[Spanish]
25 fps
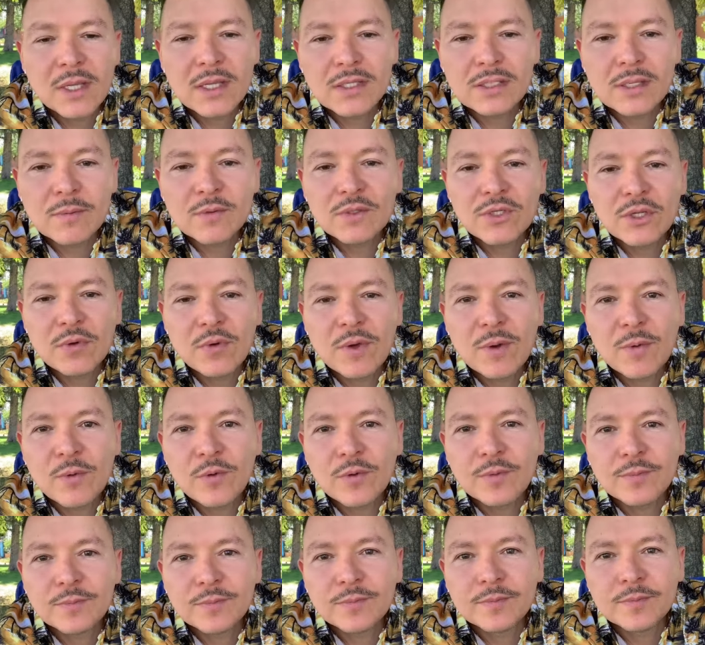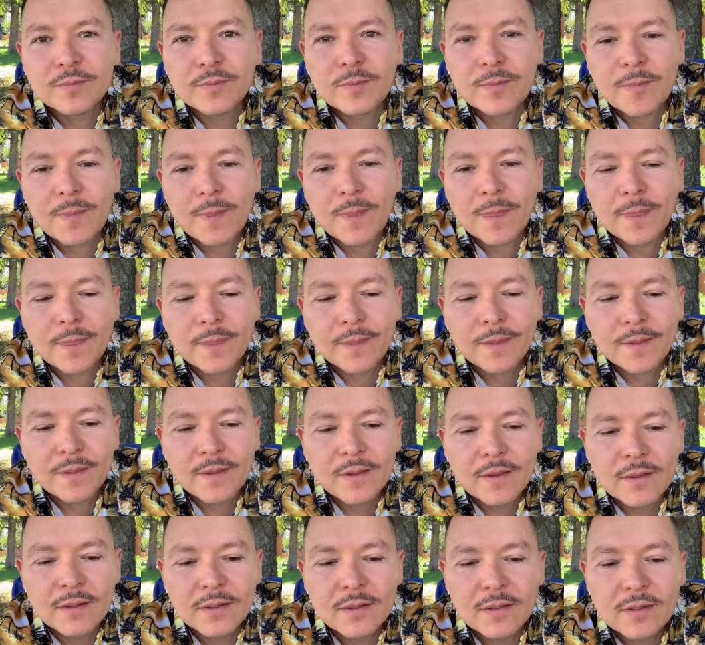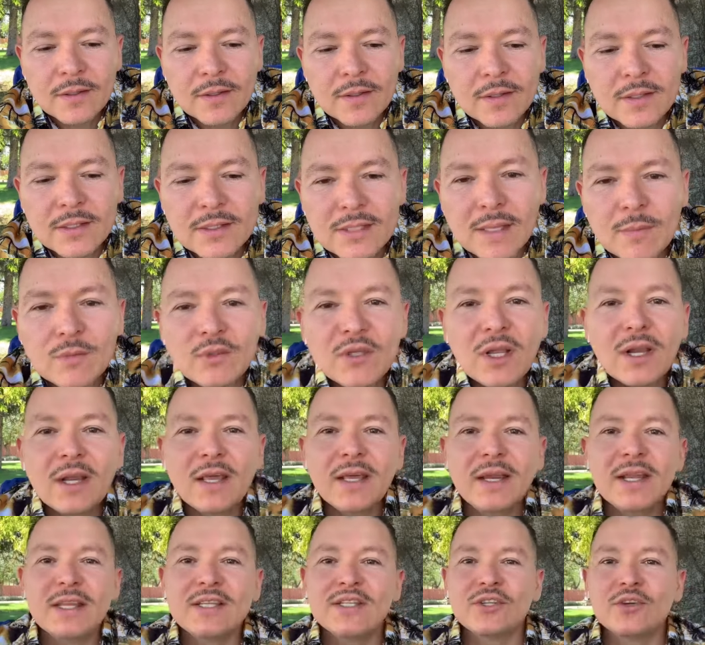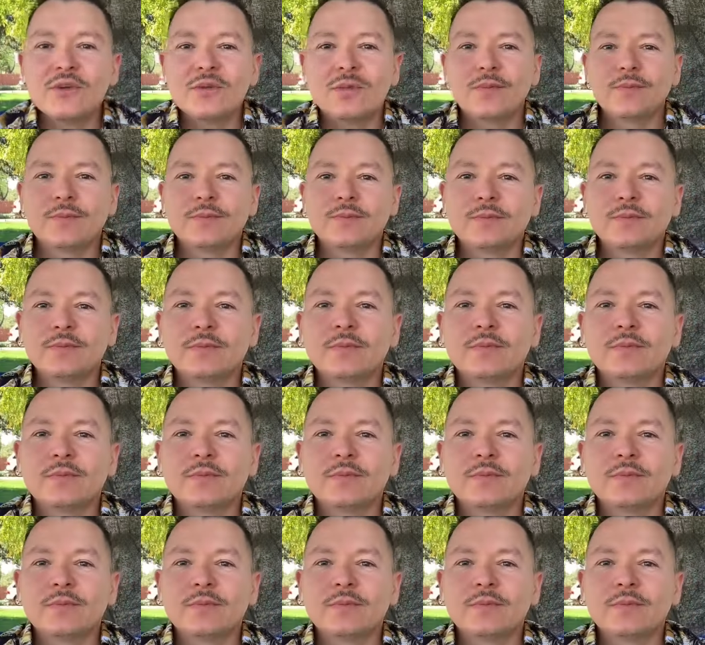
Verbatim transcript: Ya estamos de nuevo. Estamos de regreso.